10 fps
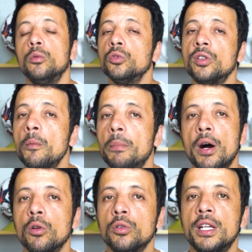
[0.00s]
Um São
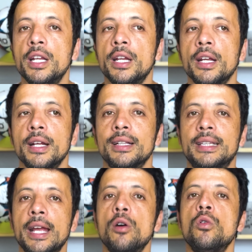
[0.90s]
Paulo que
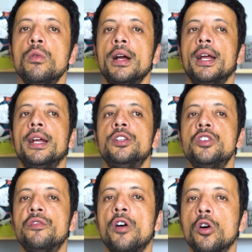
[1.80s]
deu é, de
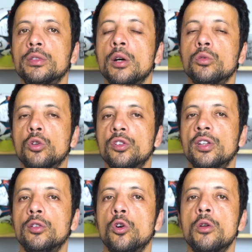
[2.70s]
volta ao
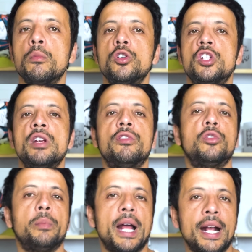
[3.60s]
torcedor motivos para